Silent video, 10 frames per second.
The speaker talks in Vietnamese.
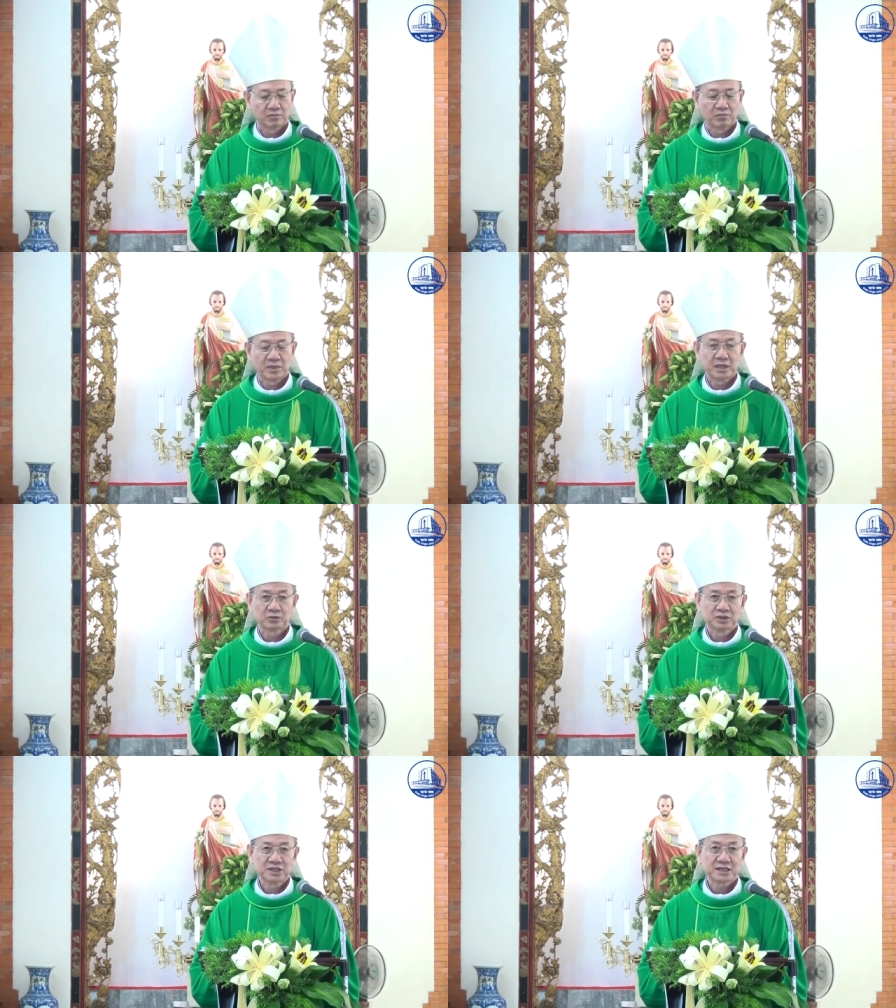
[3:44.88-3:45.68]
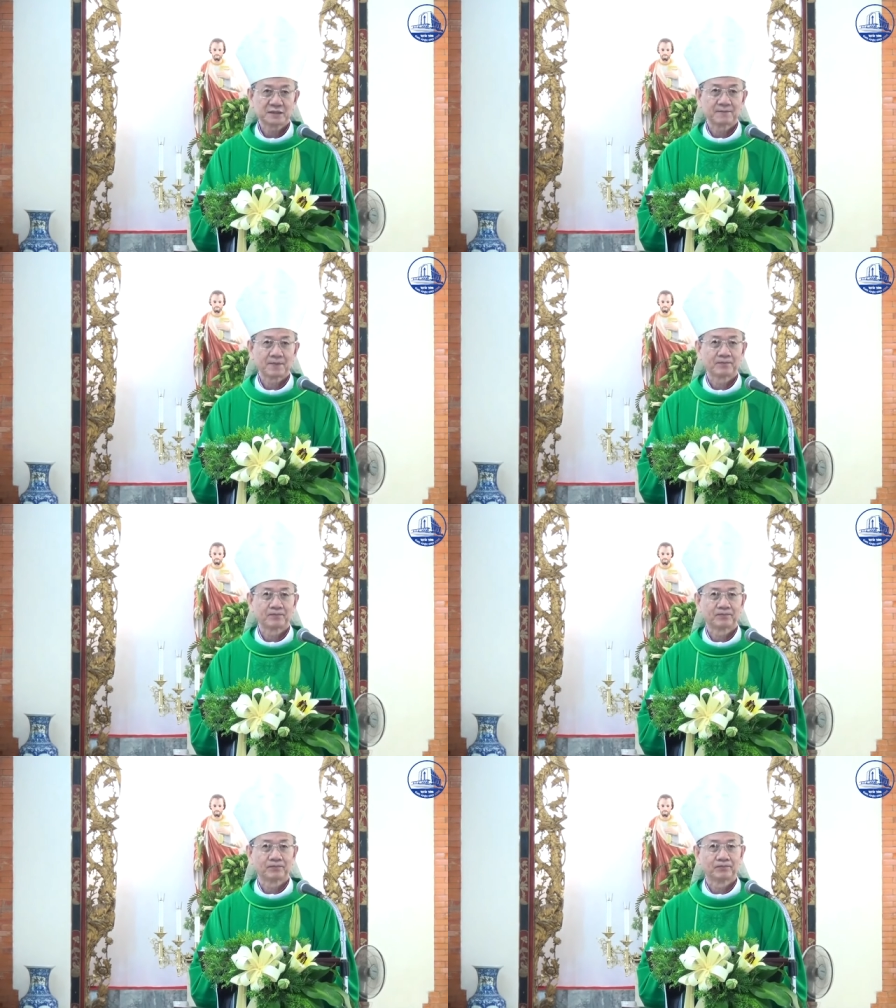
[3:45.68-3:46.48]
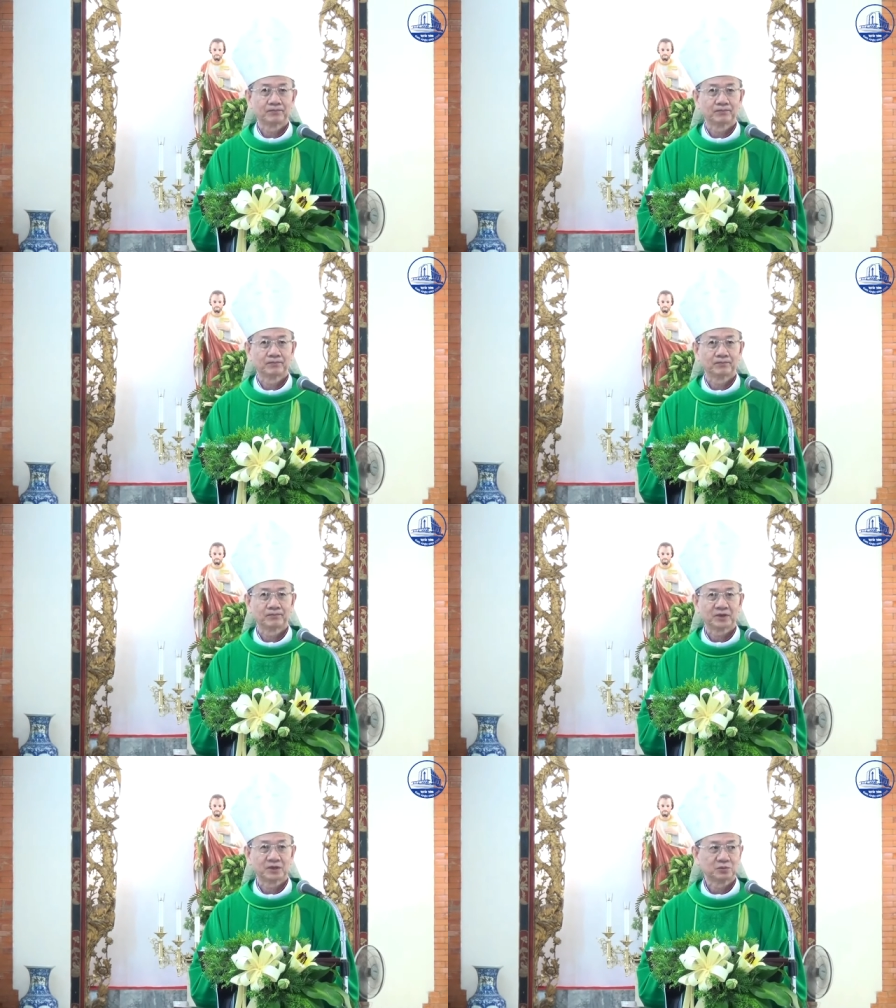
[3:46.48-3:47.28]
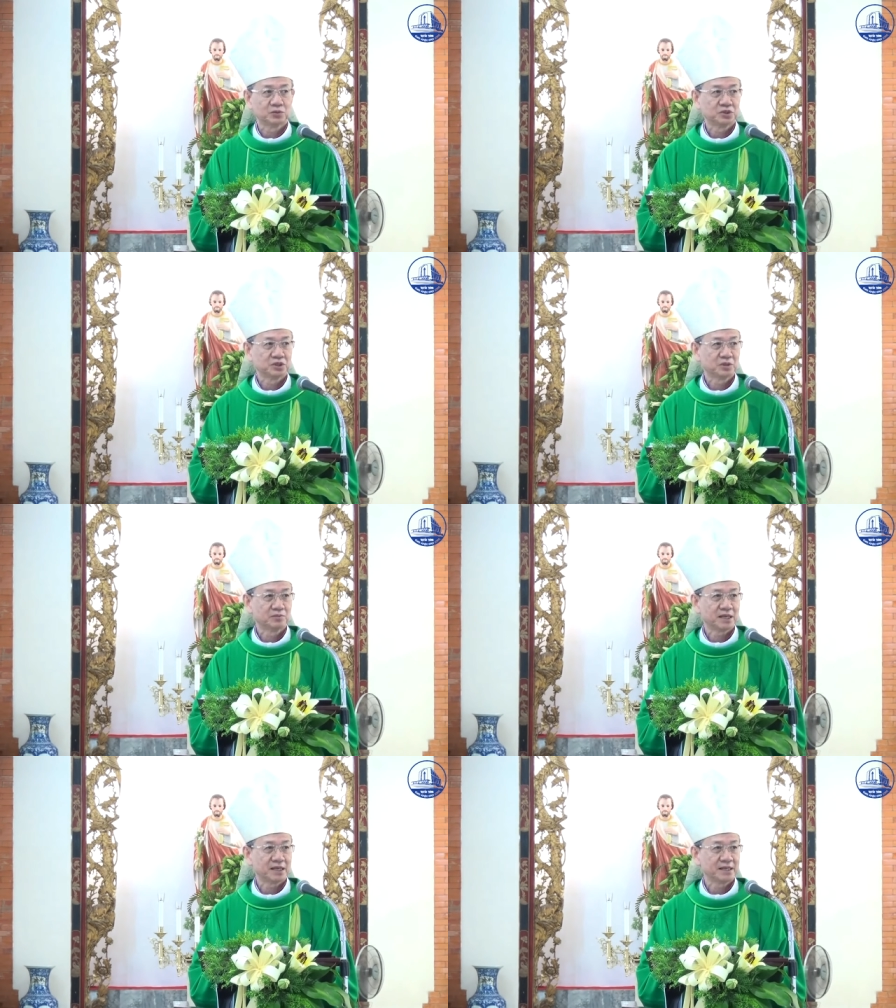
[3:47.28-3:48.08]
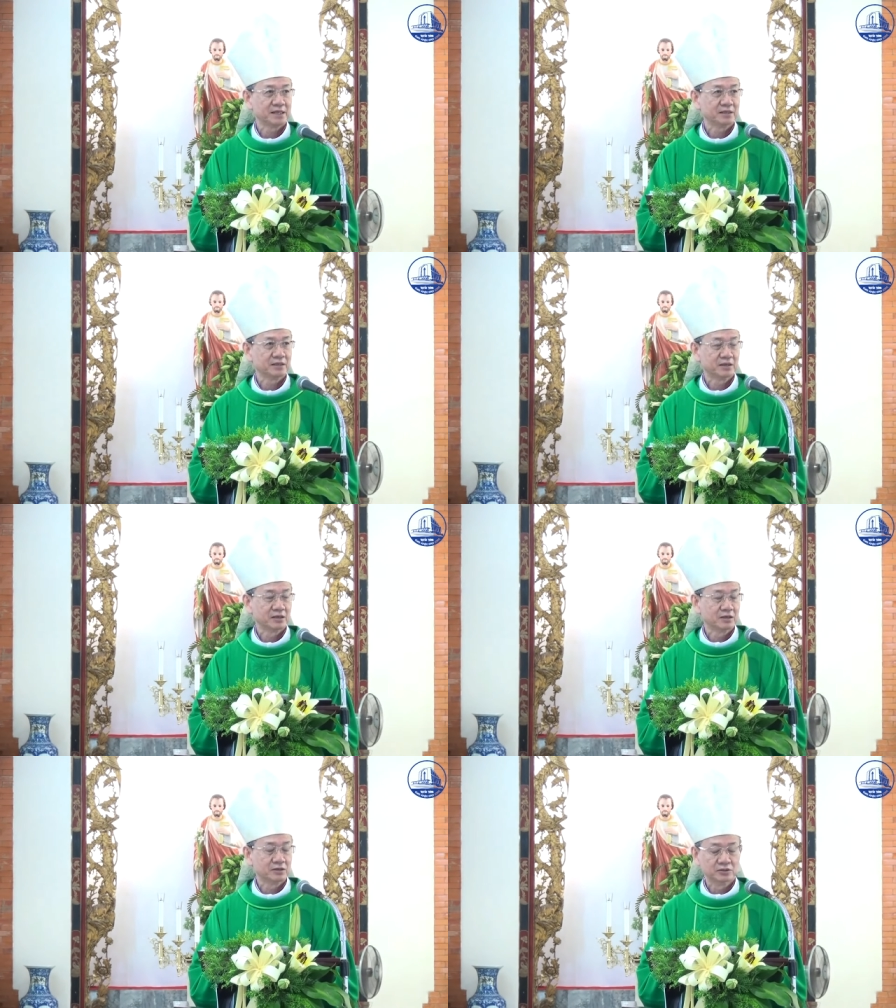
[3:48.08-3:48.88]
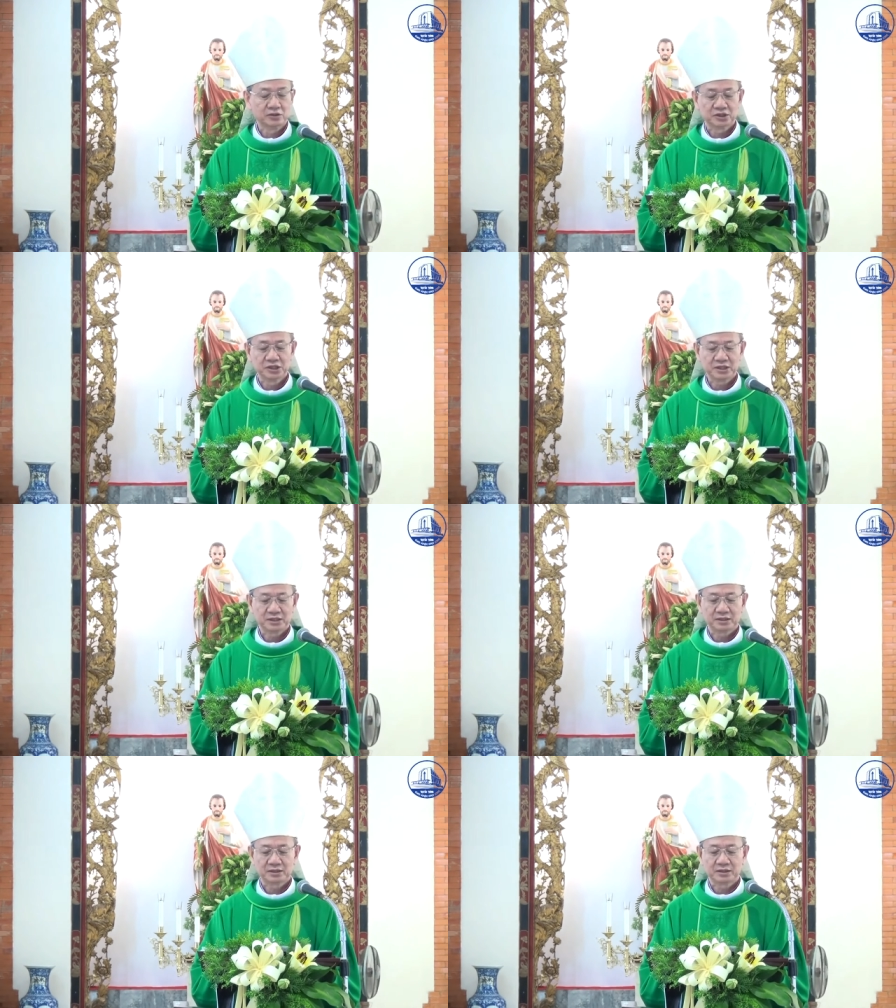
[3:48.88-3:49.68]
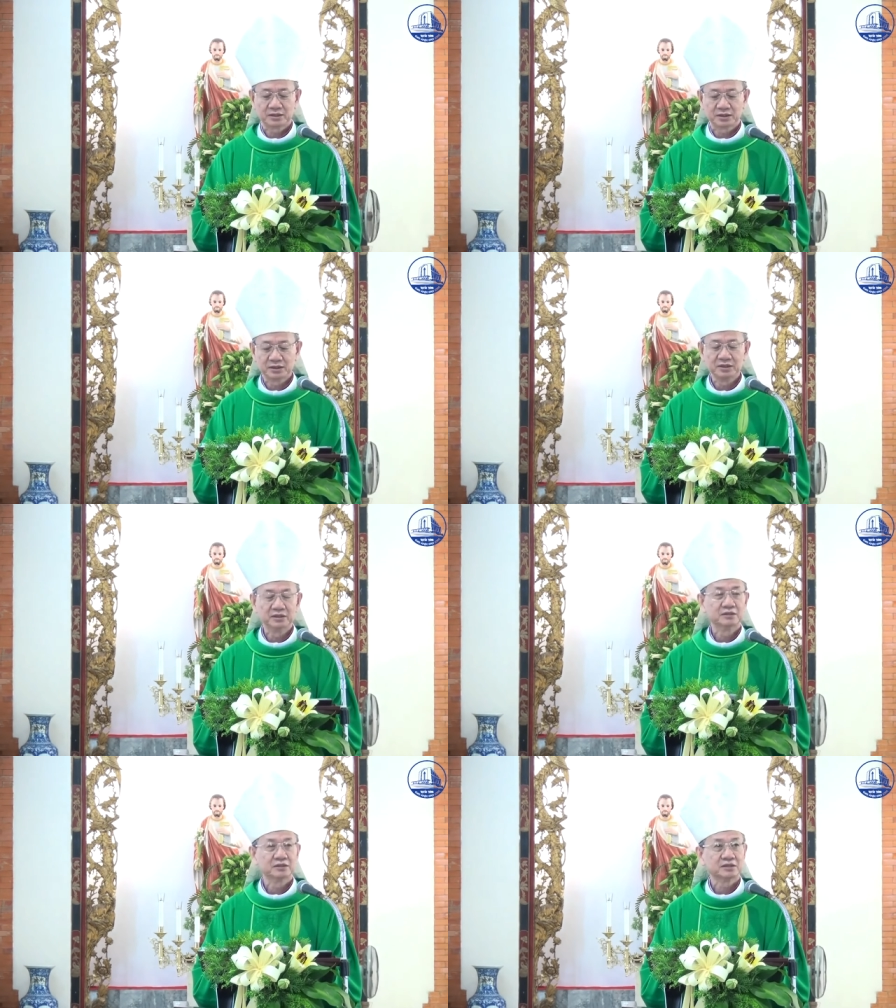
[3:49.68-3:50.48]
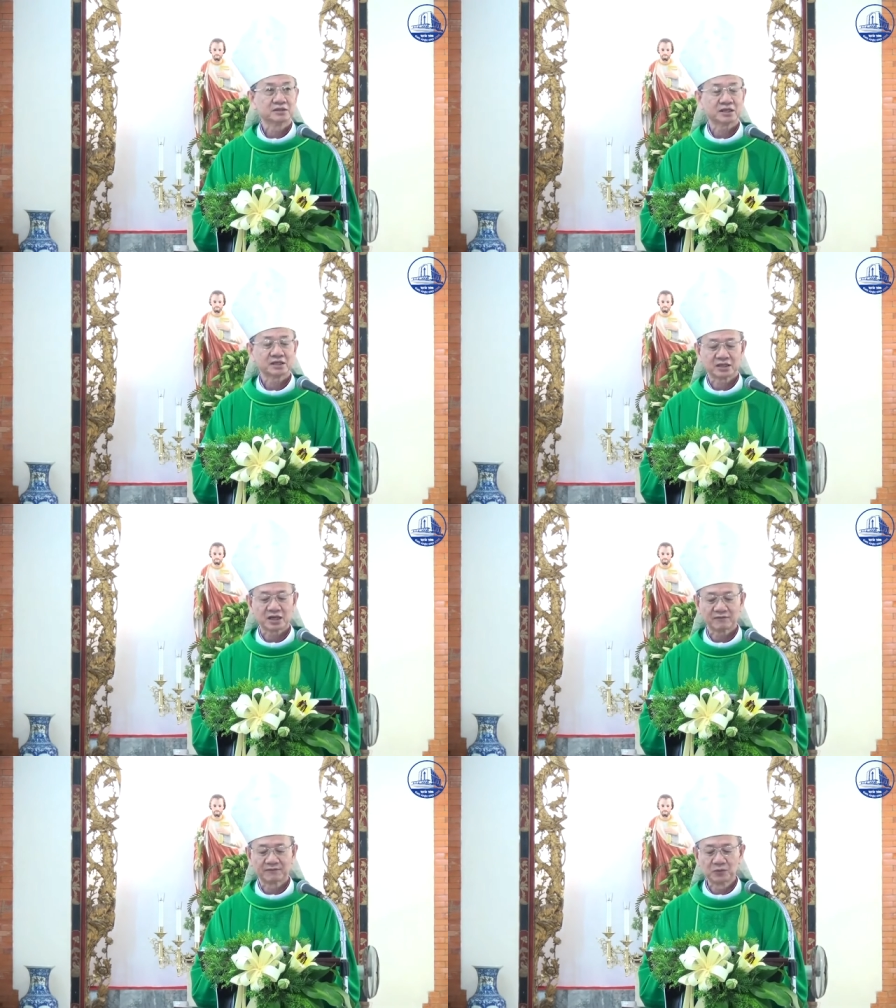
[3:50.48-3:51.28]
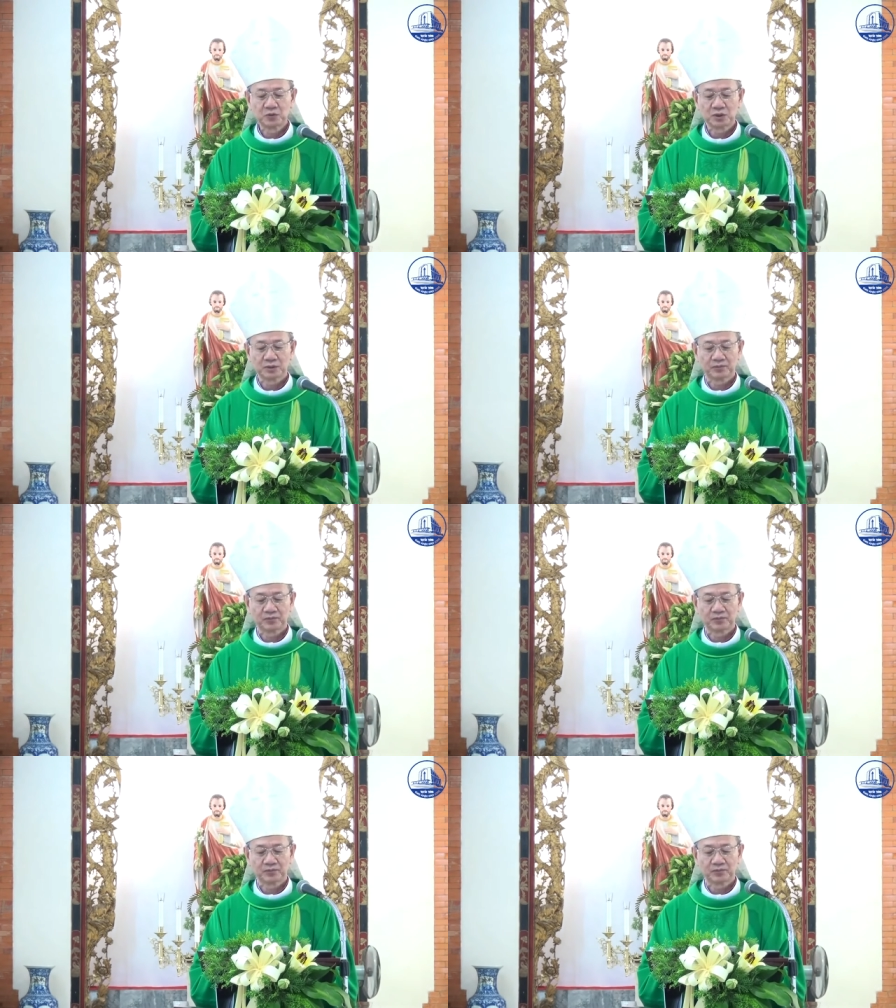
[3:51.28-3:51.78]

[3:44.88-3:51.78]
bài đọc thứ nhất trong chủ nhật hôm nay được trích từ sách các vua